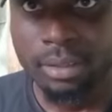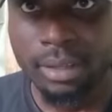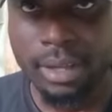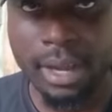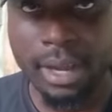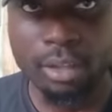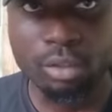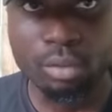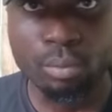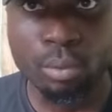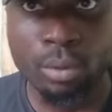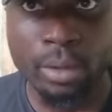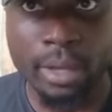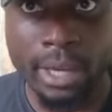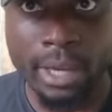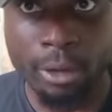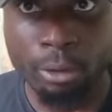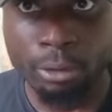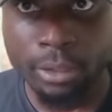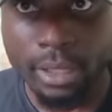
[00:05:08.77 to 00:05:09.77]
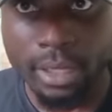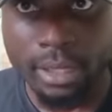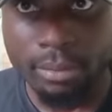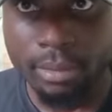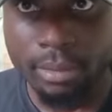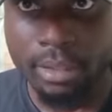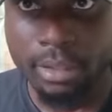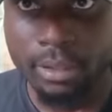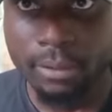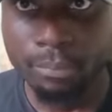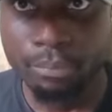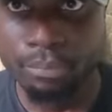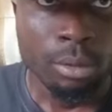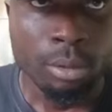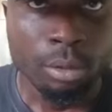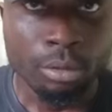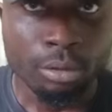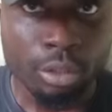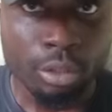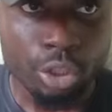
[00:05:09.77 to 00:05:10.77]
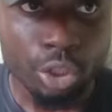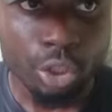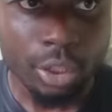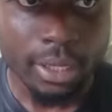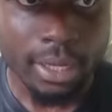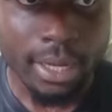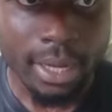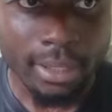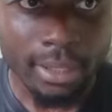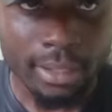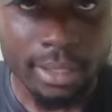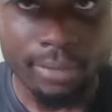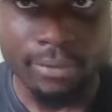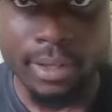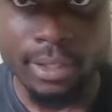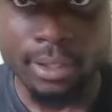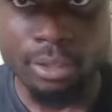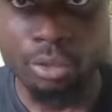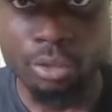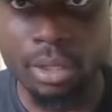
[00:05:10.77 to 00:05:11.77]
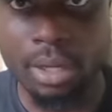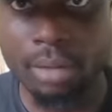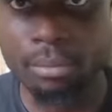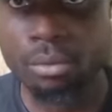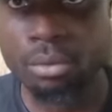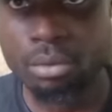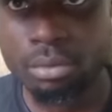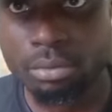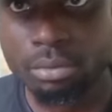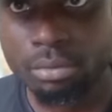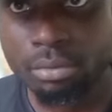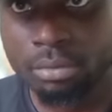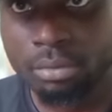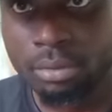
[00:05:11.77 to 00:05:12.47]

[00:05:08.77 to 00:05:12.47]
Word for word: 4 points et on est éliminé. Lorsque tu regardes l'effectif du Cameroun,